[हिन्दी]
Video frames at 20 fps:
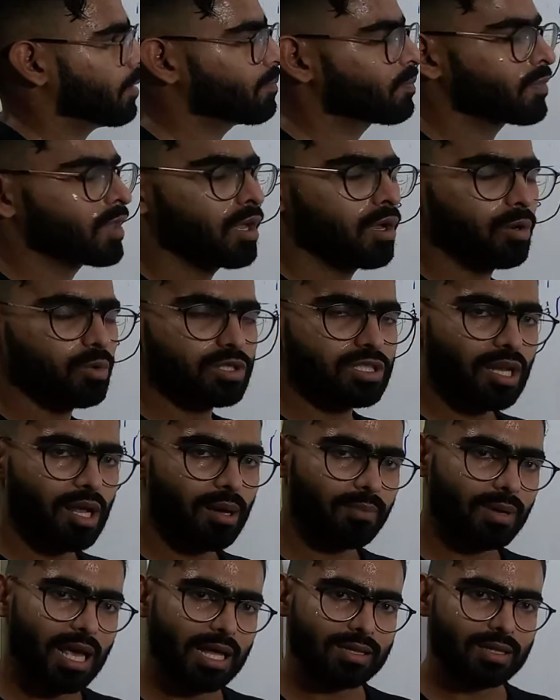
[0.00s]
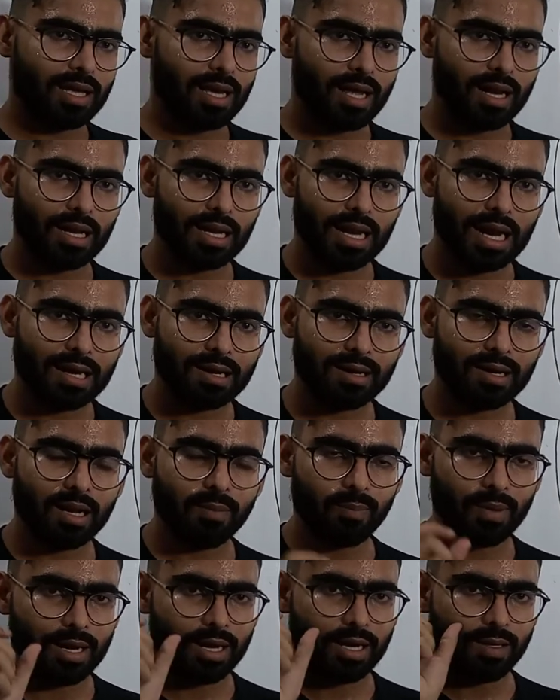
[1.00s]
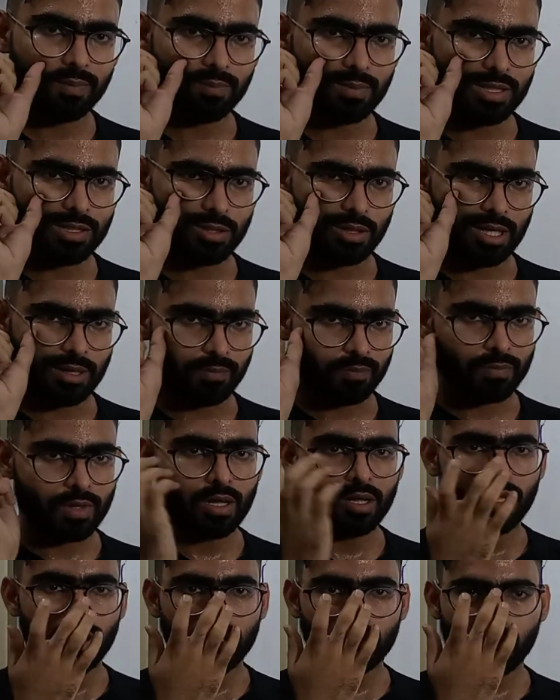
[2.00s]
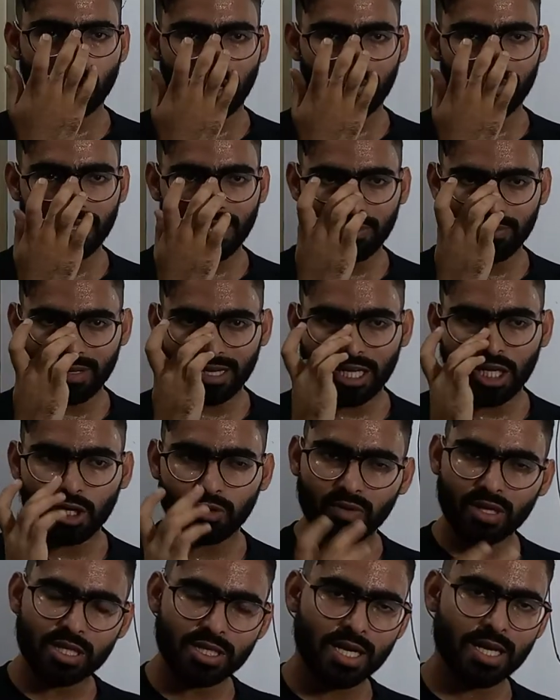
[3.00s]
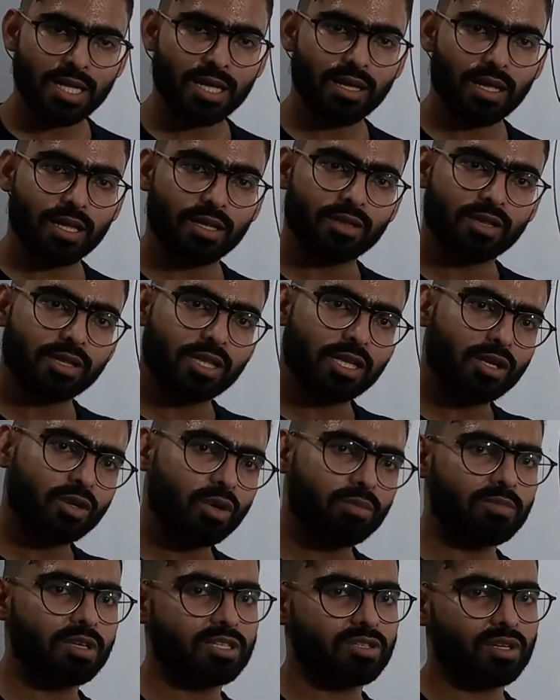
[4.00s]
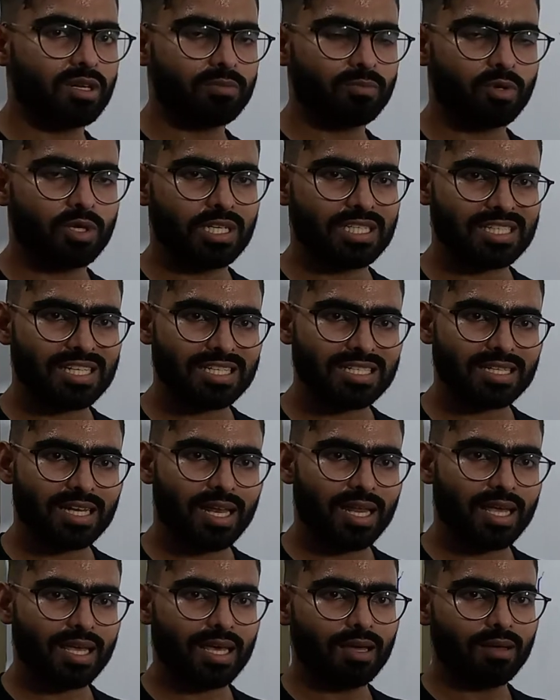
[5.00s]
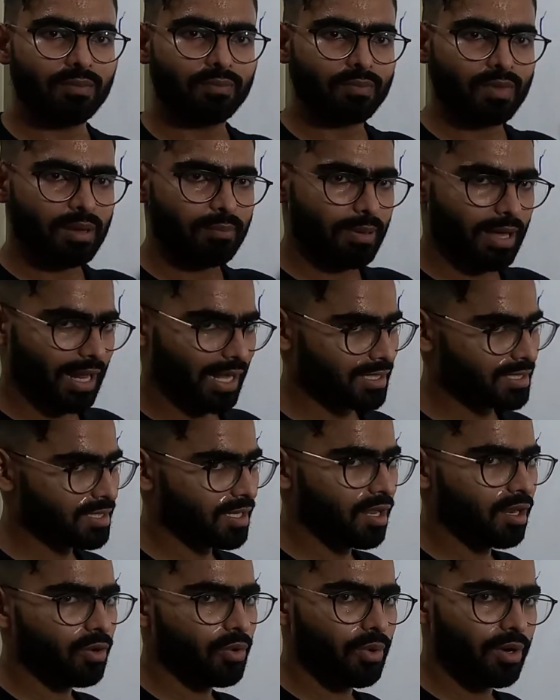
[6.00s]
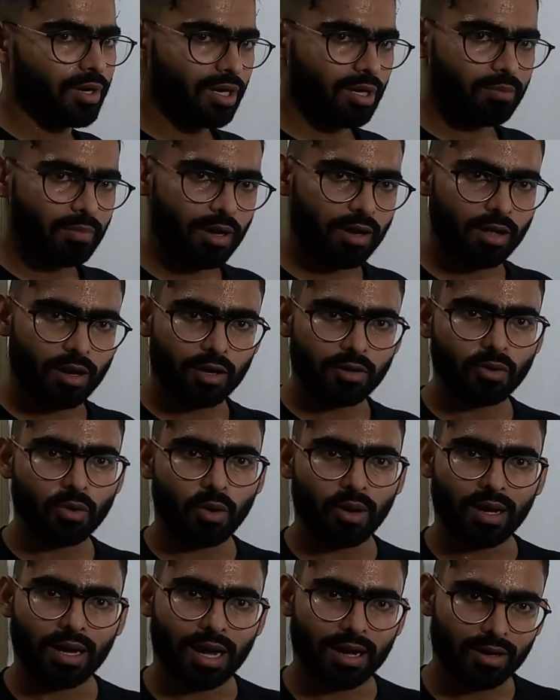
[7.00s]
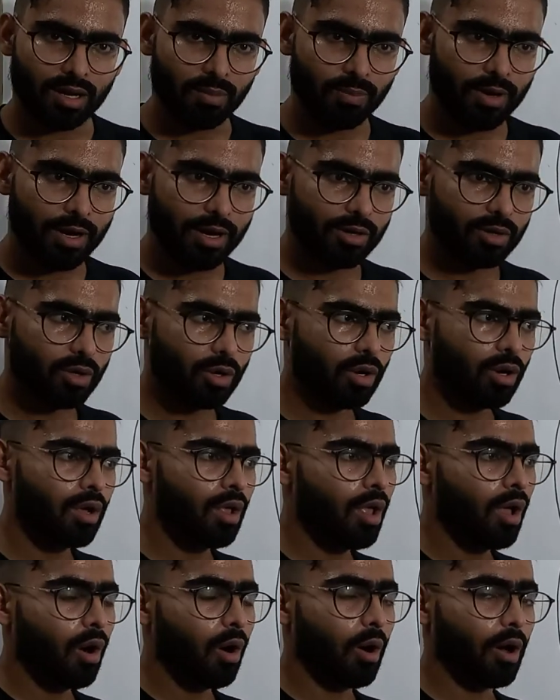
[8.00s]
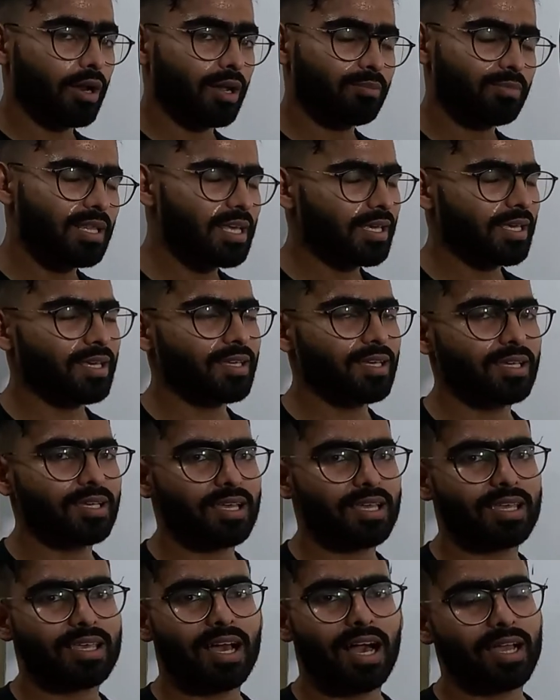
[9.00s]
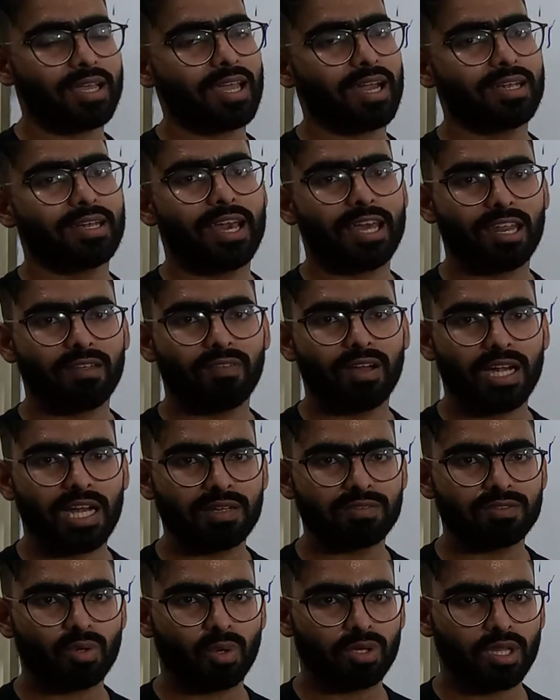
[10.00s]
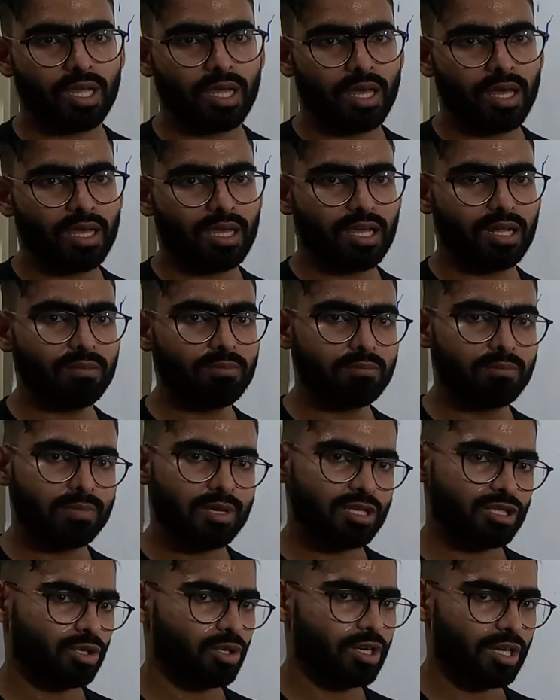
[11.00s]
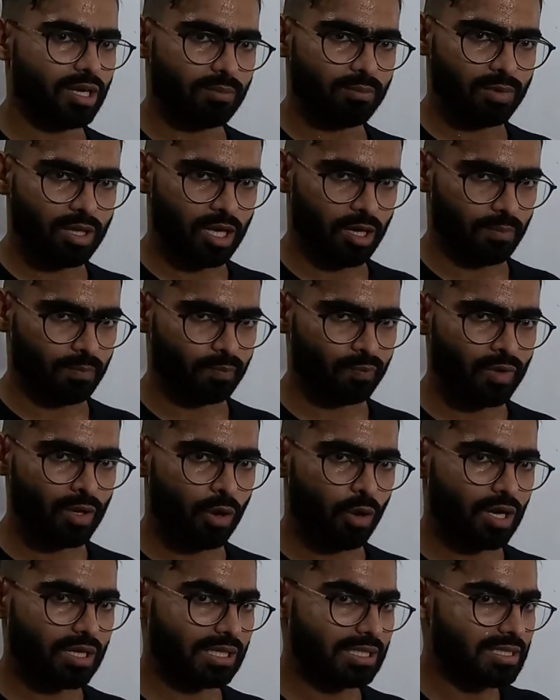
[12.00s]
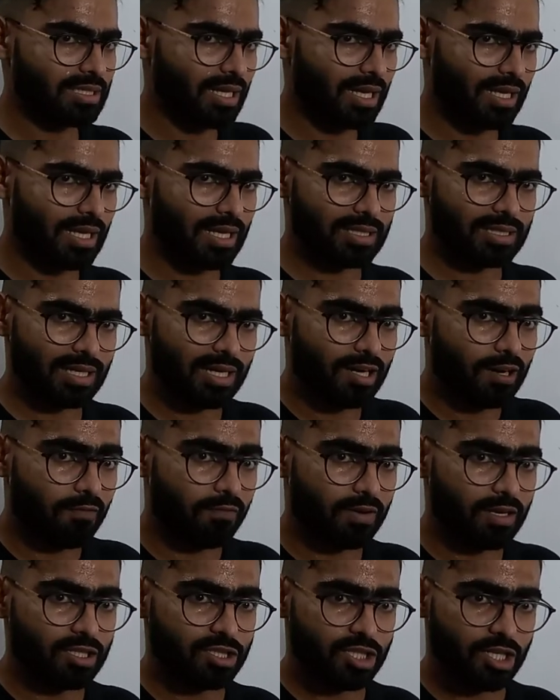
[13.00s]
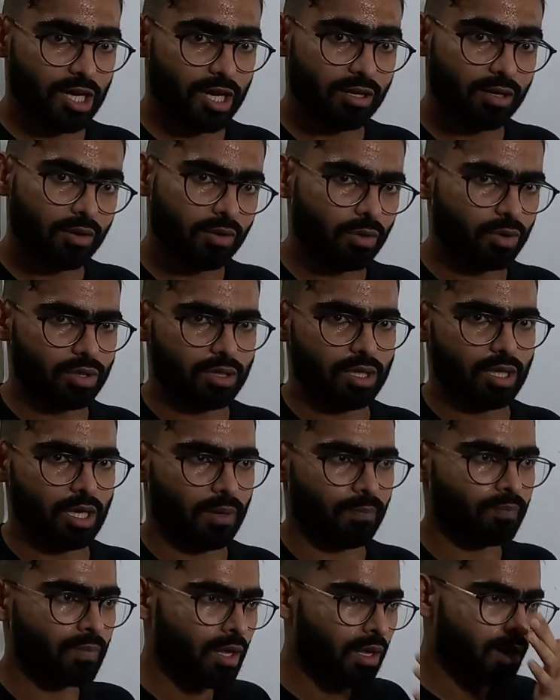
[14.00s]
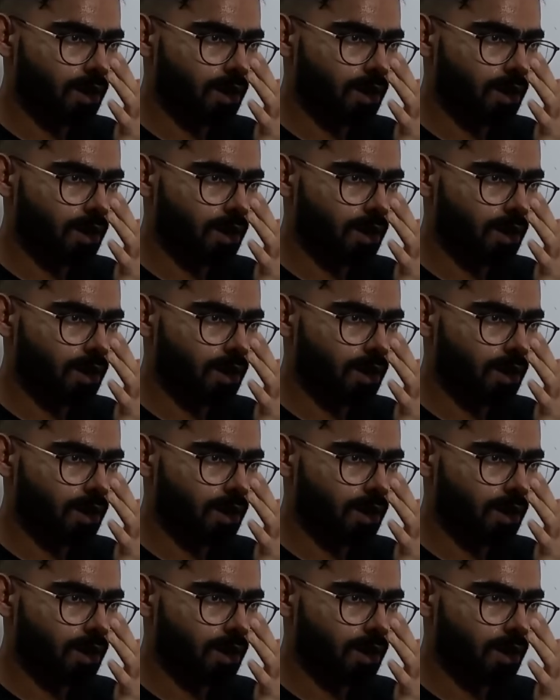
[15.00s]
है उसे हम कहते हैं लेटरल प्लेट मिजोरम सो अभी हम इंडिविजुअली इन तीनों मीजोडम को डिस्कस करेंगे पैरेक्सियल को इंटरमीडिएट को और लेटल पेड को और हम देखेंगे कि क्या क्या डेरिवेटिव्स होते हैं इन मीज़ोडर्म के और किस तरीके से ये डिफ्रेंशिएट होती हैं